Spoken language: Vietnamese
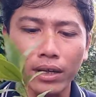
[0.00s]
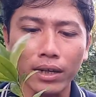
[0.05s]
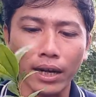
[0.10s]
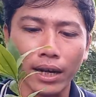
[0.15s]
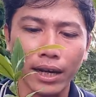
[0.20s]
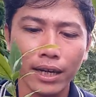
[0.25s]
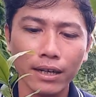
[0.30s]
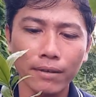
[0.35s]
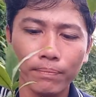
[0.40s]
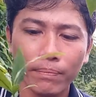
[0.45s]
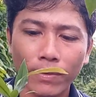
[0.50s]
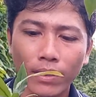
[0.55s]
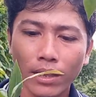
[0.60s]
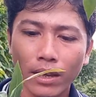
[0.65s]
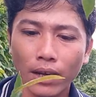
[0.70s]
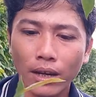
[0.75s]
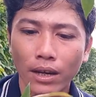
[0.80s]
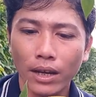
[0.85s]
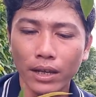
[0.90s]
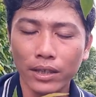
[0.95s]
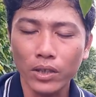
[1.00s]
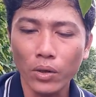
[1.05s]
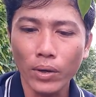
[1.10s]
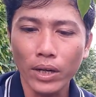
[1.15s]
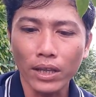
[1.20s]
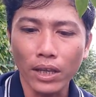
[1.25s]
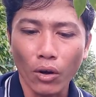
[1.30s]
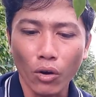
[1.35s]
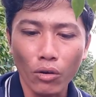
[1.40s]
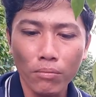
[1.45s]
kích rễ à, số
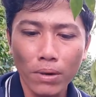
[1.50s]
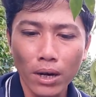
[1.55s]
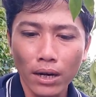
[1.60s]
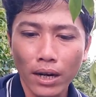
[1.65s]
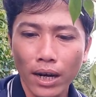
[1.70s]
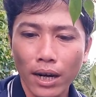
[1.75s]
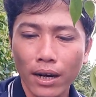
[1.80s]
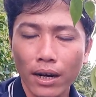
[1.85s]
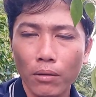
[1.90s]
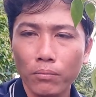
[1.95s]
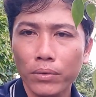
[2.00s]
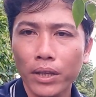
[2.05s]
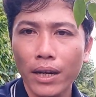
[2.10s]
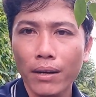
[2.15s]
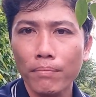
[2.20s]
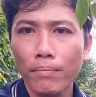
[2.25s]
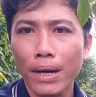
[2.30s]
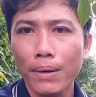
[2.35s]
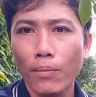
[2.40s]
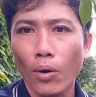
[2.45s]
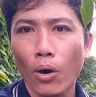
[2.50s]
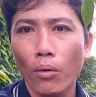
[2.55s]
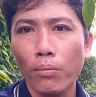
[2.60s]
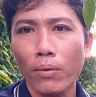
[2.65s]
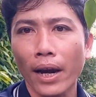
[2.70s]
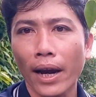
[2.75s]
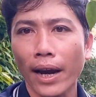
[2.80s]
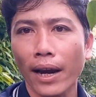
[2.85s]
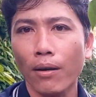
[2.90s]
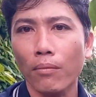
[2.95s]
điện thoại của mực là 0971
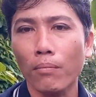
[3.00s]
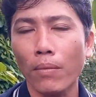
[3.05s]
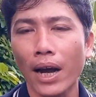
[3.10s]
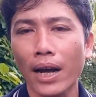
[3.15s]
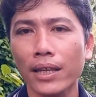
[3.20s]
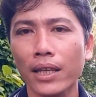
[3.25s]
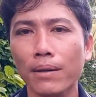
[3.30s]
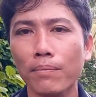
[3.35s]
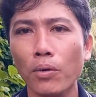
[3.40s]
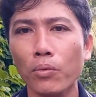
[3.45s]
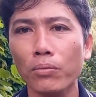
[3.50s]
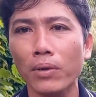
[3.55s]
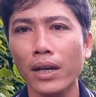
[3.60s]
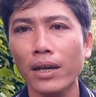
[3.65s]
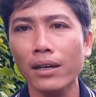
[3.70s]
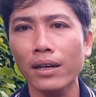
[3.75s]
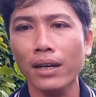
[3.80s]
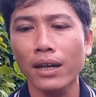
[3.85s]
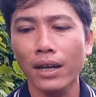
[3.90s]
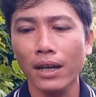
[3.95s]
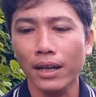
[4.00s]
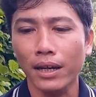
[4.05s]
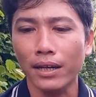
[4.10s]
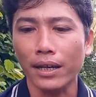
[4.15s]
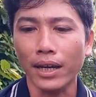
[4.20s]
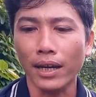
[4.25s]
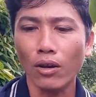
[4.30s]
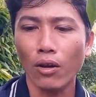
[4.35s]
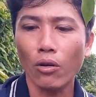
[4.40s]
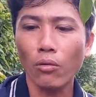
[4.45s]
203 949
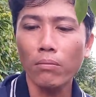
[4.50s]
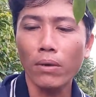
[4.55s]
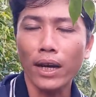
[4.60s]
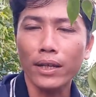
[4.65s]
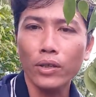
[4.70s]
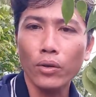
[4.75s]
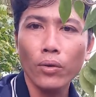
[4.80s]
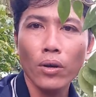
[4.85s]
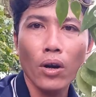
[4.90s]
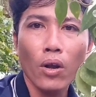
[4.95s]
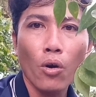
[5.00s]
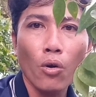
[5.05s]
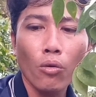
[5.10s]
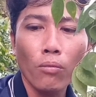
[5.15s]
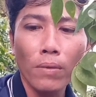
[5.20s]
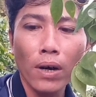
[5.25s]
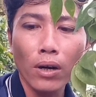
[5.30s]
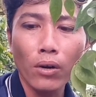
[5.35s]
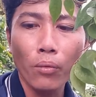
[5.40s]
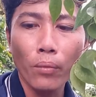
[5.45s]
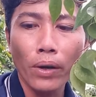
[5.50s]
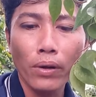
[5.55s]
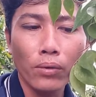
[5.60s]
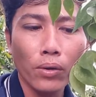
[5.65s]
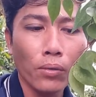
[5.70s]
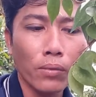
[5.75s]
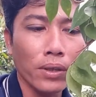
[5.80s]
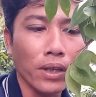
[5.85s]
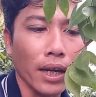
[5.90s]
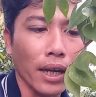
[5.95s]
và đó cũng là số zalo của mực luôn quý cô
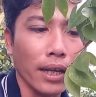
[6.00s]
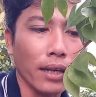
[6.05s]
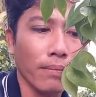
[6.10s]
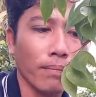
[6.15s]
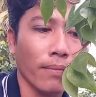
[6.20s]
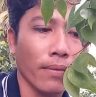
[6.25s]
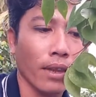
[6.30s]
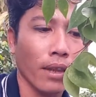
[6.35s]
chú anh chị